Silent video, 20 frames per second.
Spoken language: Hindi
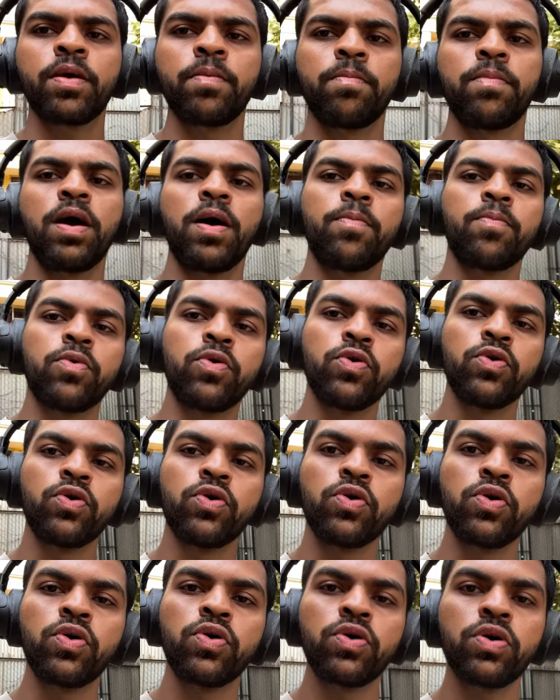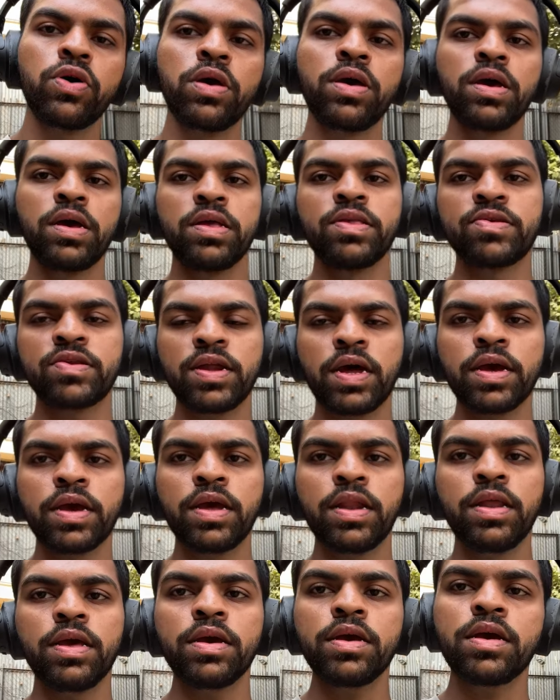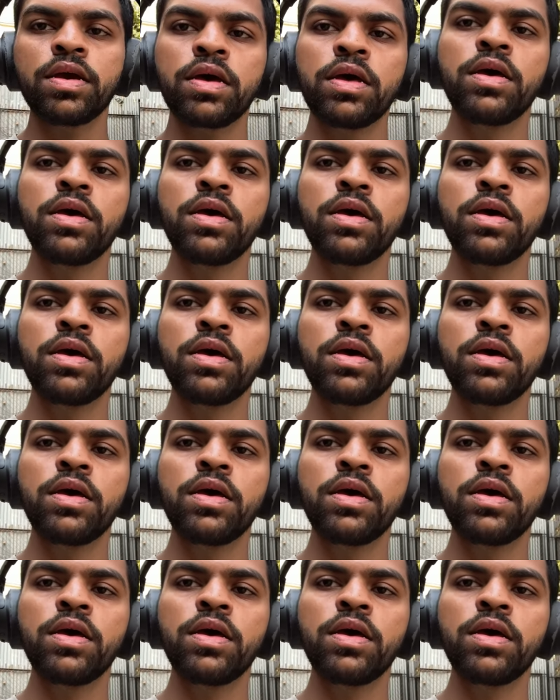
मैं आपको इंस्टा के लिंक